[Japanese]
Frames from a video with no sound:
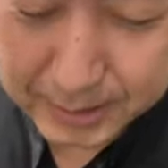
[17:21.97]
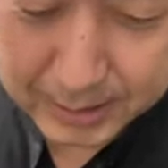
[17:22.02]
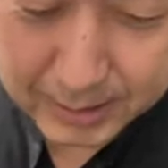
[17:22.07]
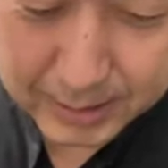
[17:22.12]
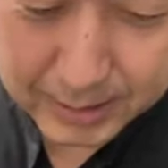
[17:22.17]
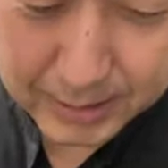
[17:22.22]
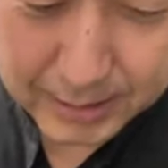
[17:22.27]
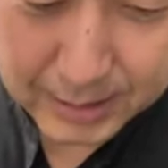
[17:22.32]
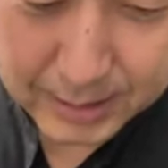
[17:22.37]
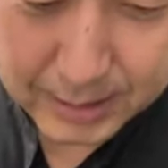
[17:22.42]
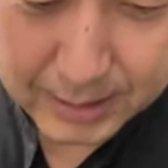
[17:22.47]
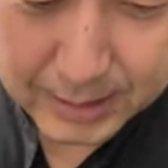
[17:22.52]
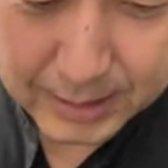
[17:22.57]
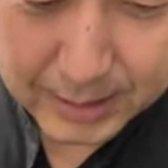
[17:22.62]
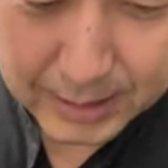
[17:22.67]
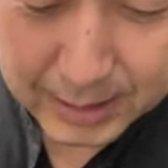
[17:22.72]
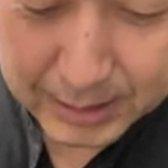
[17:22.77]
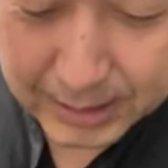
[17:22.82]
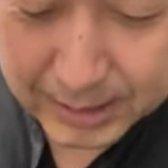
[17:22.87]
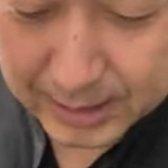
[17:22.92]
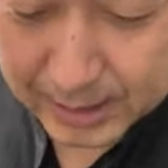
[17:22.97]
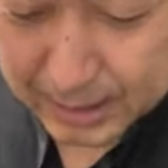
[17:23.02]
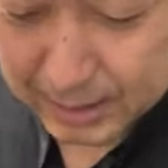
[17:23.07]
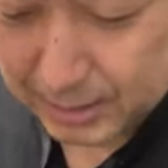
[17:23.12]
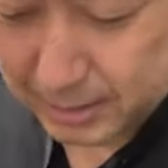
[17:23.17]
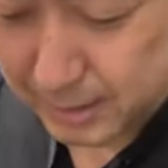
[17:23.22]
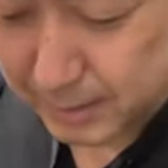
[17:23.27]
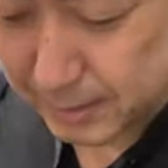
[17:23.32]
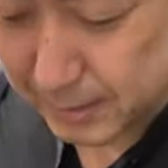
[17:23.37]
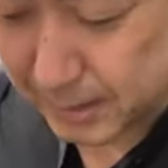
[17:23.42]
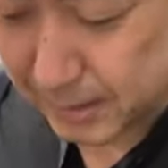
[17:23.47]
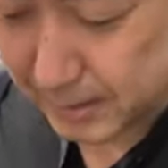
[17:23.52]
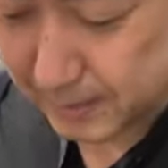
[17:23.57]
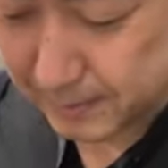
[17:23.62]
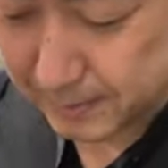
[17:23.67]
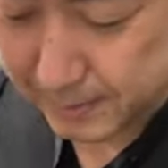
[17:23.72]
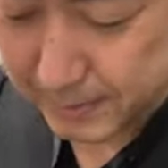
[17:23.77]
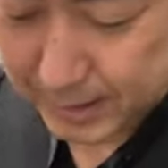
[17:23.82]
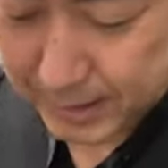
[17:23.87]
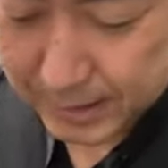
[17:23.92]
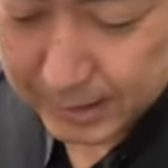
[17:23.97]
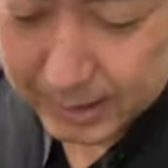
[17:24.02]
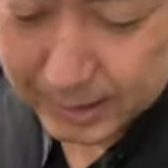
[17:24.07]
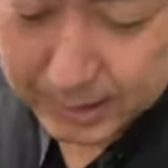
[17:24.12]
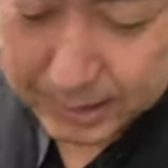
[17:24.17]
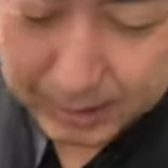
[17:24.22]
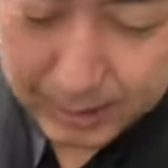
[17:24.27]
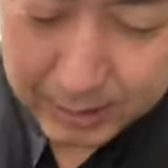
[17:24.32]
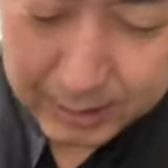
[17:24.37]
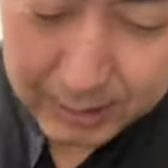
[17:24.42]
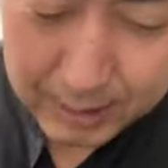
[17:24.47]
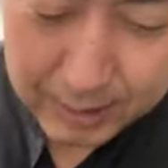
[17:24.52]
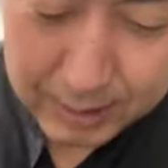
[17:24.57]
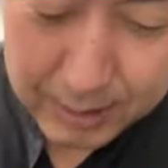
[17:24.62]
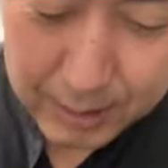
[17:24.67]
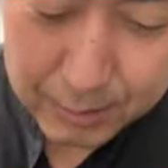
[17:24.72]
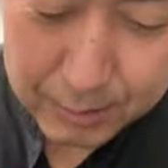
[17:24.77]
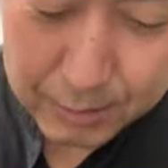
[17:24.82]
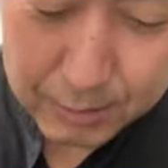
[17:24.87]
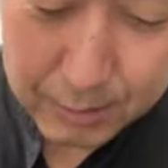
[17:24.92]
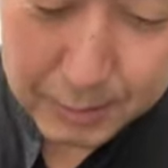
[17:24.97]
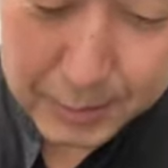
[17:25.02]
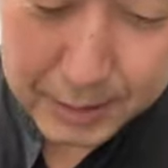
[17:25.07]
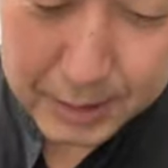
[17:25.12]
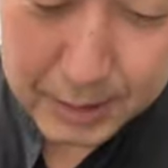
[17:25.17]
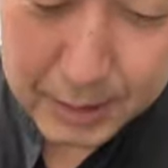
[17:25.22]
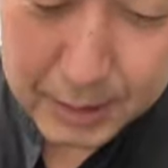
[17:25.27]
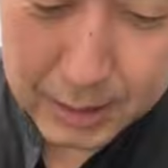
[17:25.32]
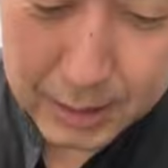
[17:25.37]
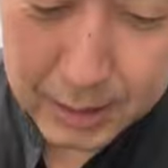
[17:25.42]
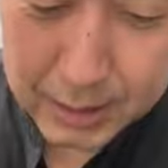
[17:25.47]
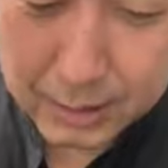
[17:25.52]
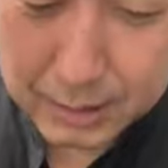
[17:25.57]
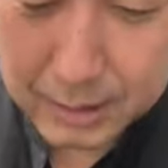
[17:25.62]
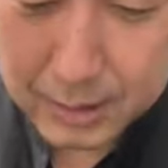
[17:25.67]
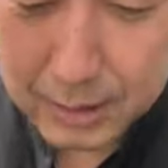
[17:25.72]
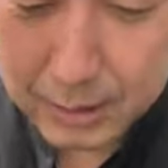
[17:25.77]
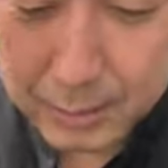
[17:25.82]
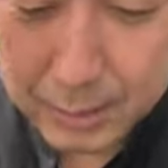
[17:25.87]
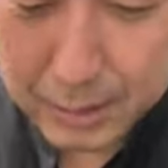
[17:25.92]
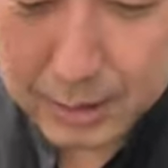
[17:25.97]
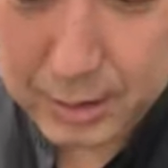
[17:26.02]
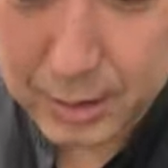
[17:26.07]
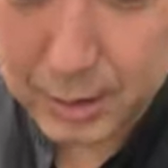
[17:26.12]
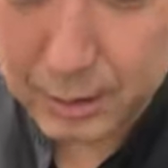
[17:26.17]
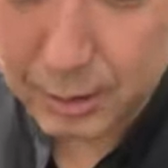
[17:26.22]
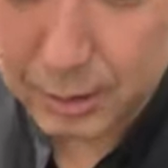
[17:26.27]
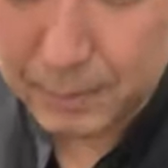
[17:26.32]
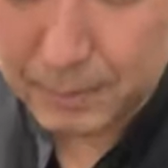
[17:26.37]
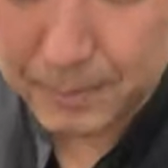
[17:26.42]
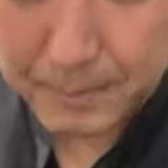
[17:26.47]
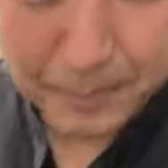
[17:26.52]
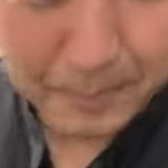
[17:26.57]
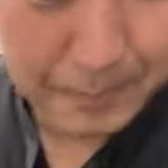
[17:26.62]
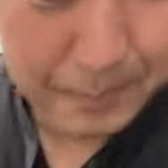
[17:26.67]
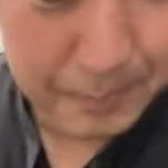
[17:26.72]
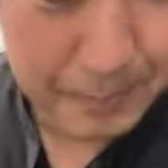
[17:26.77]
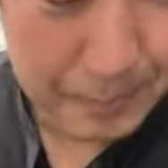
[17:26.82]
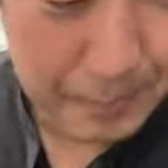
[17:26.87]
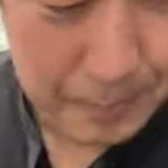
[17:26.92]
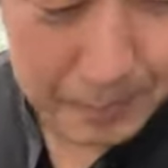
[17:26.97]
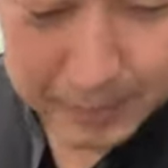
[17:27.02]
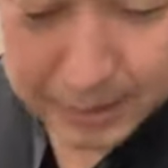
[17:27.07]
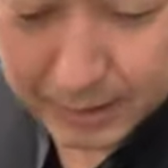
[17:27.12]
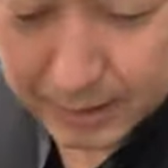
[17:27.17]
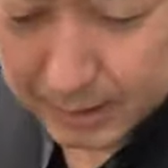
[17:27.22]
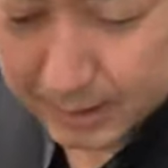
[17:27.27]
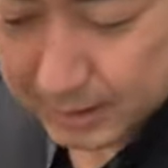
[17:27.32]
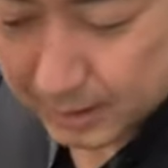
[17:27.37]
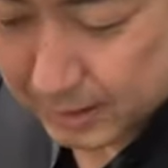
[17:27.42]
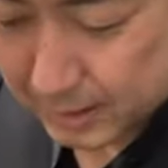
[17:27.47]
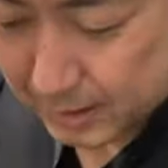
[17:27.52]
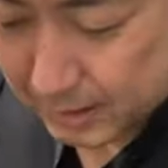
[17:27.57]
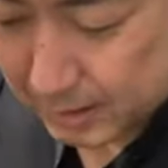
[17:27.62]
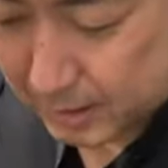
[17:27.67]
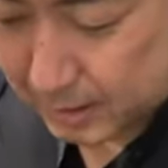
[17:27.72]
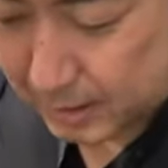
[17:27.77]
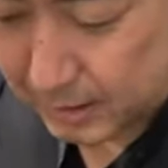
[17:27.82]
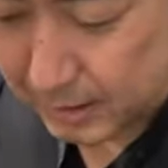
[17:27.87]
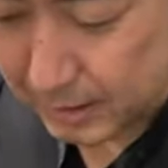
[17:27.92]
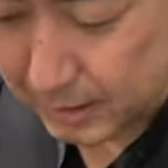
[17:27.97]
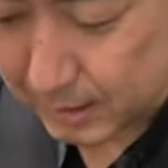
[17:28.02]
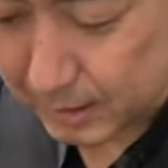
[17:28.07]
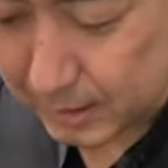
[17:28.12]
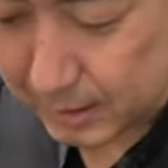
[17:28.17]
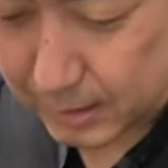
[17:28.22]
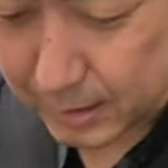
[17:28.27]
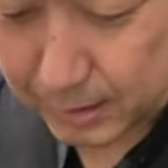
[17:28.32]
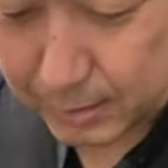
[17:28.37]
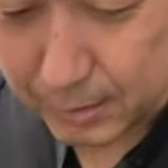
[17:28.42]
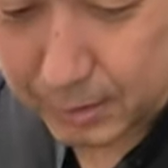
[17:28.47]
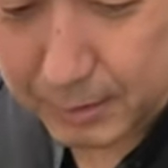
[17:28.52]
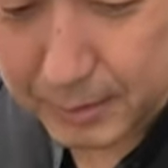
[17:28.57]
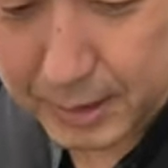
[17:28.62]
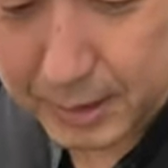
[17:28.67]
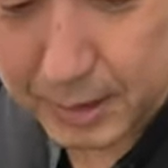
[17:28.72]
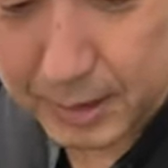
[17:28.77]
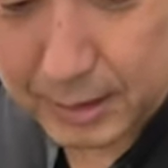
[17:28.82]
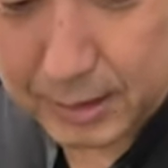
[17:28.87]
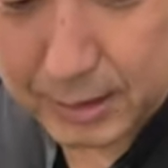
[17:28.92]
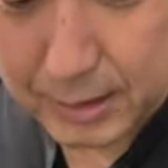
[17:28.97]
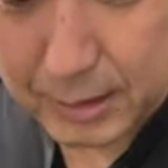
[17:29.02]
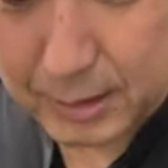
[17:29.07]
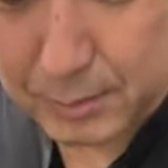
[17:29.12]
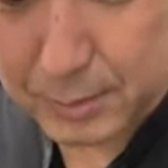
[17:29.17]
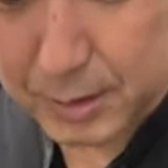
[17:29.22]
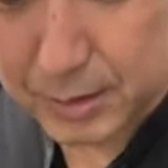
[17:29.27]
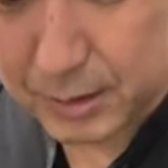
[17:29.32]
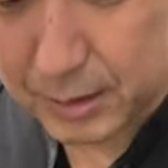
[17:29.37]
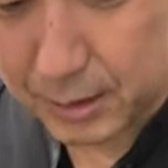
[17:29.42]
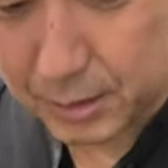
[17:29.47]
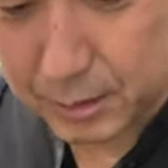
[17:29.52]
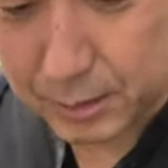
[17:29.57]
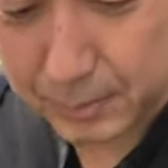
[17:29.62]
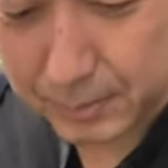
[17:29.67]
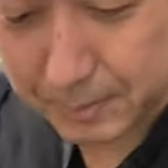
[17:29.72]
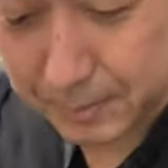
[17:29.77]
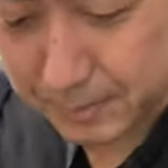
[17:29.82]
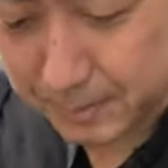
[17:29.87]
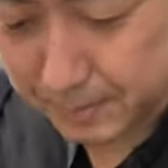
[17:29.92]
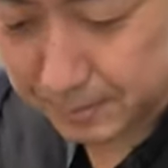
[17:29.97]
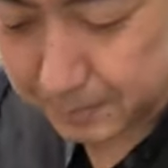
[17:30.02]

すありがとうございますさあ、だんだん上まで上がってきましたよ。だんだんだんだん上まで上がってきましたよ。